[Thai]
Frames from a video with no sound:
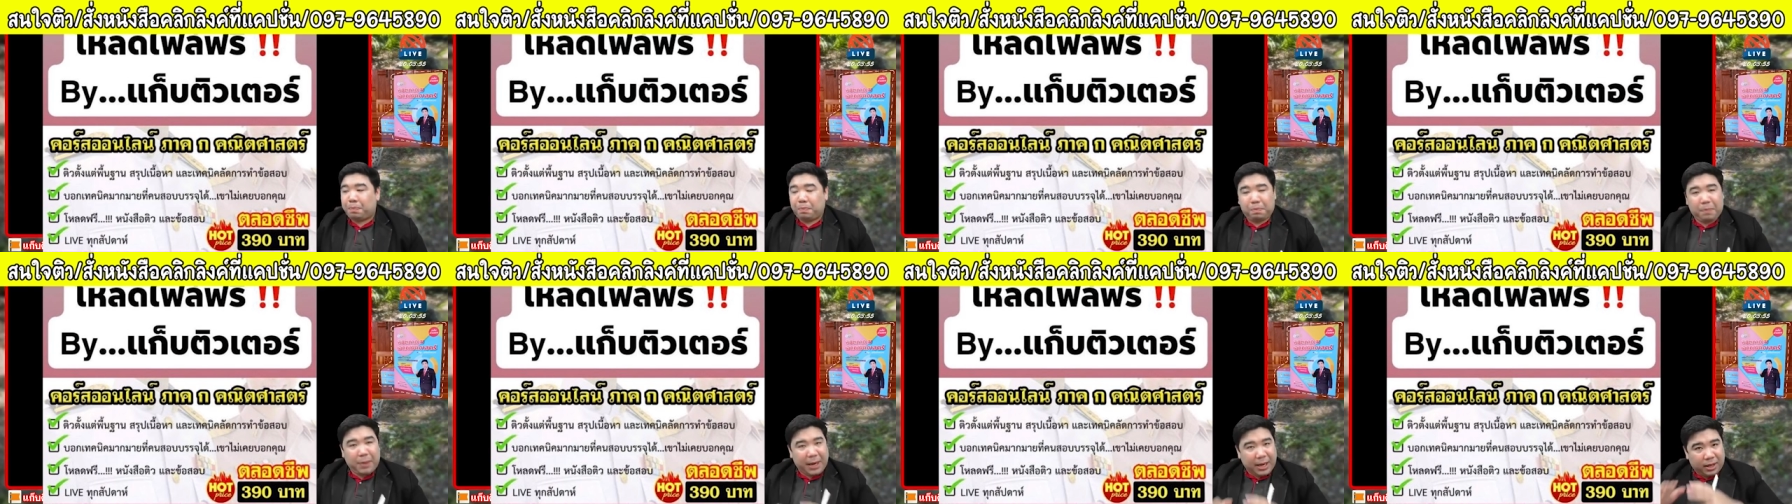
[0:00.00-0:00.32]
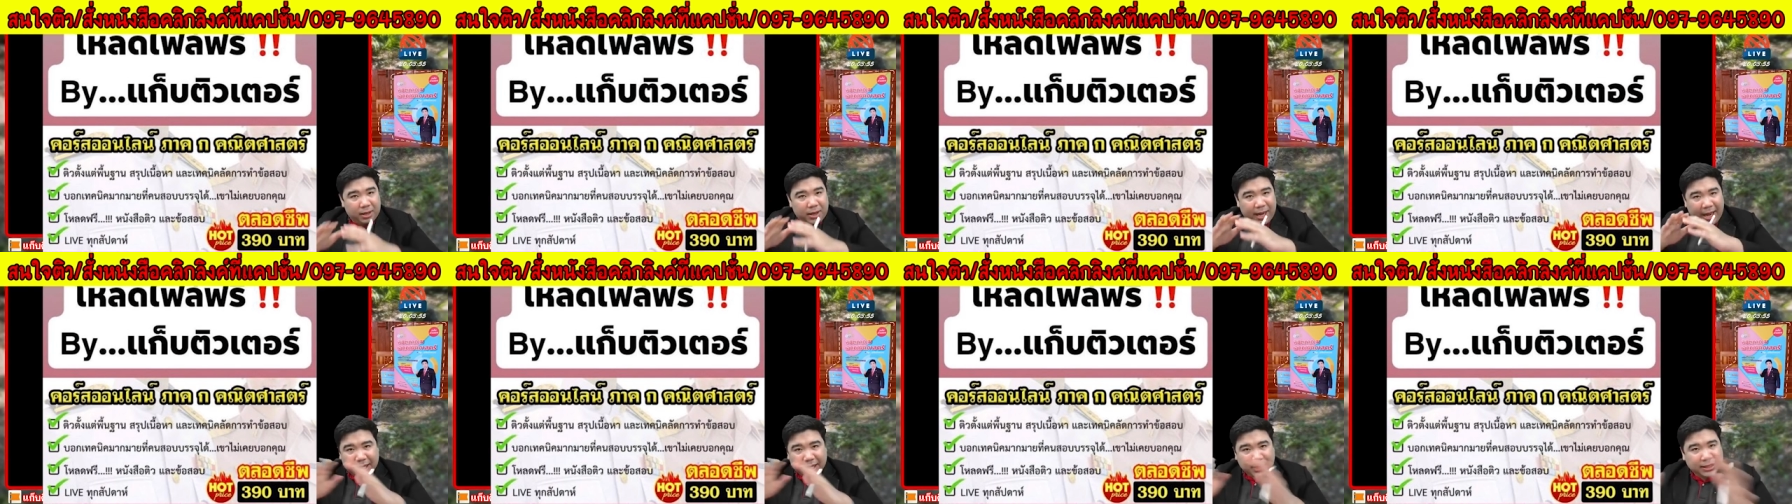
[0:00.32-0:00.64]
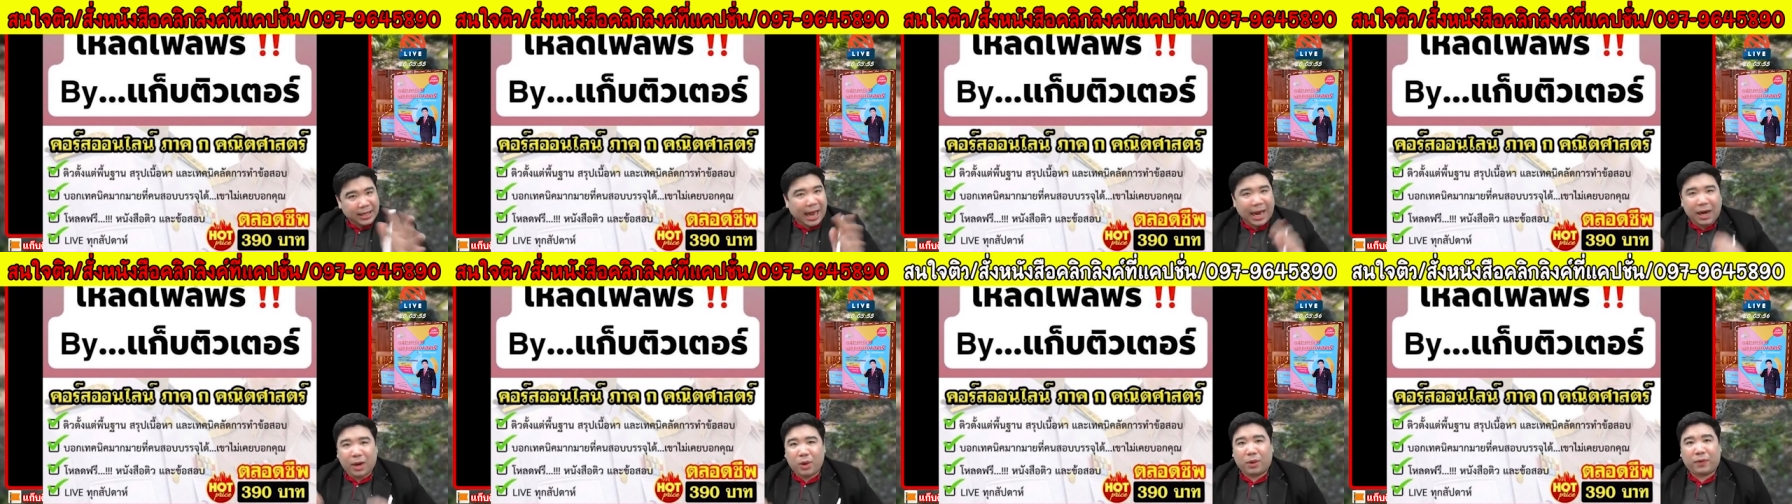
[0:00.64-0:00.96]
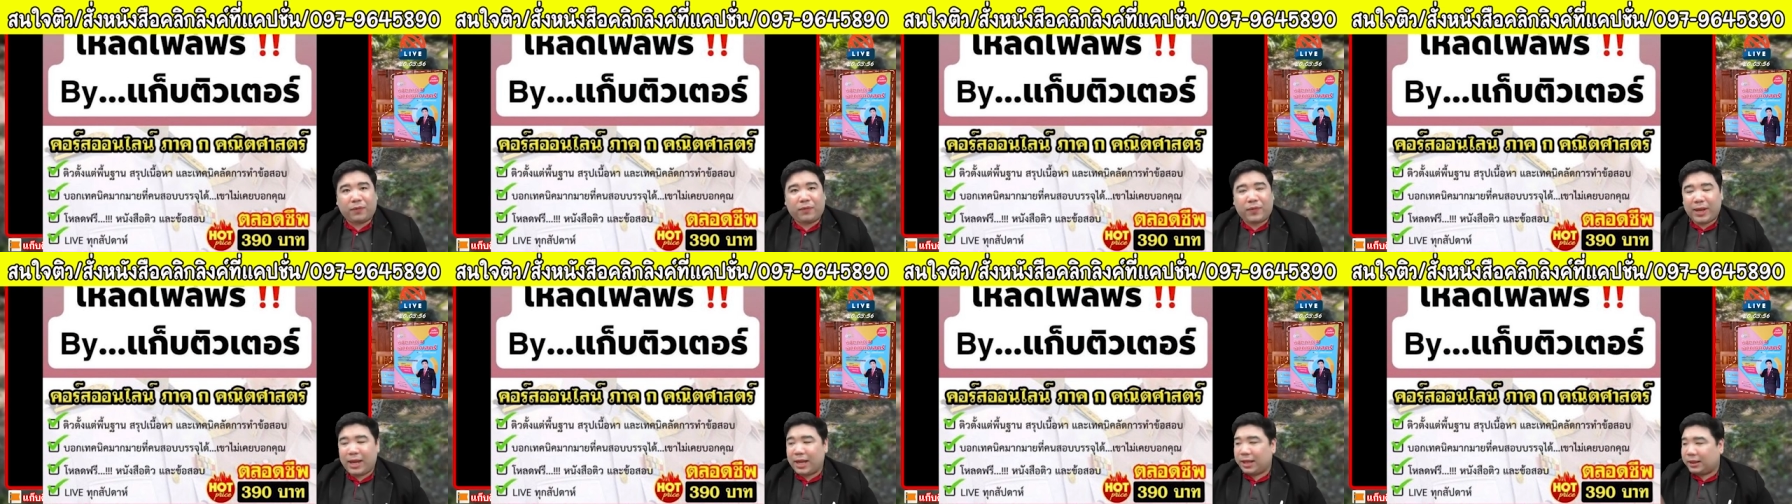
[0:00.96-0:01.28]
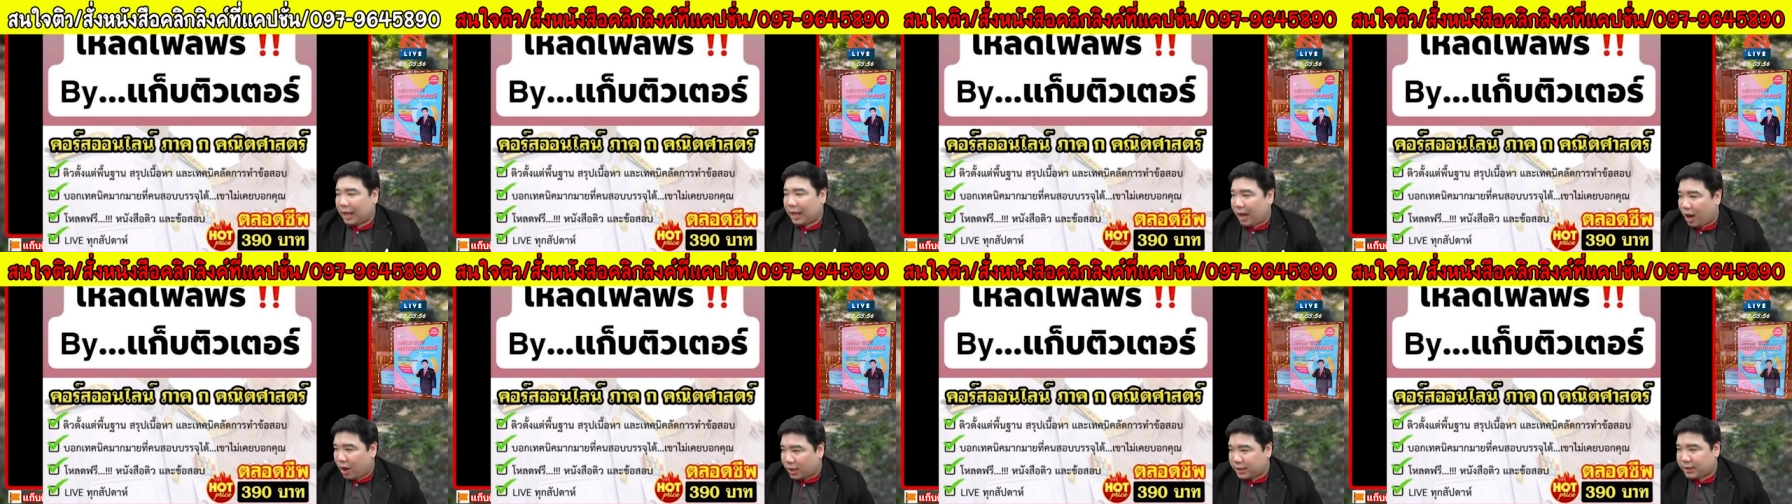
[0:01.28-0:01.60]
เป็นเอกสารโหลดฟรี
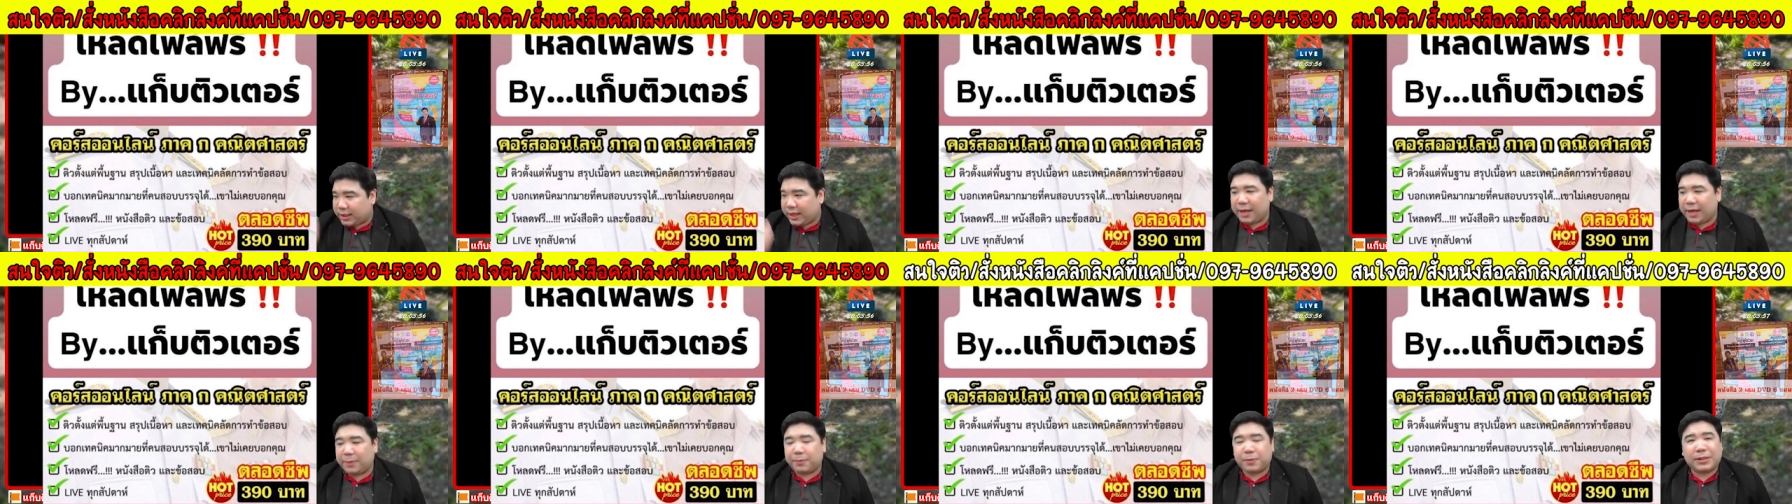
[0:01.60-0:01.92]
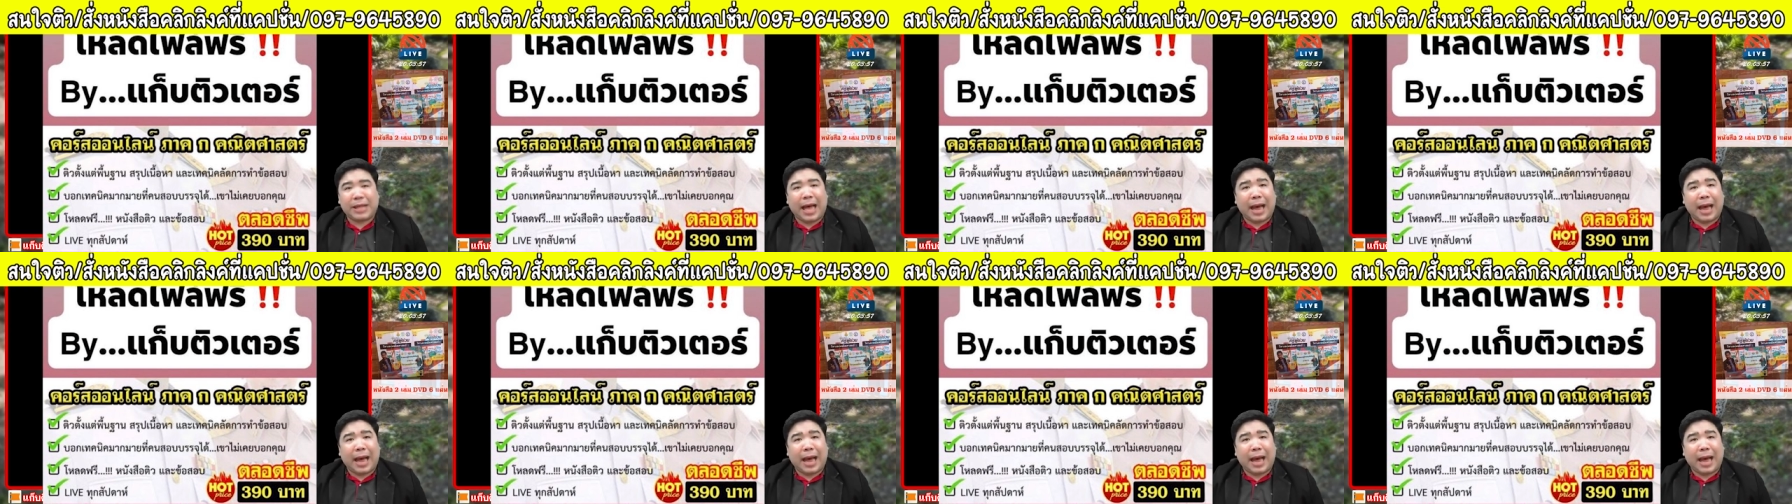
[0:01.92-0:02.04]
ตลอดชีพ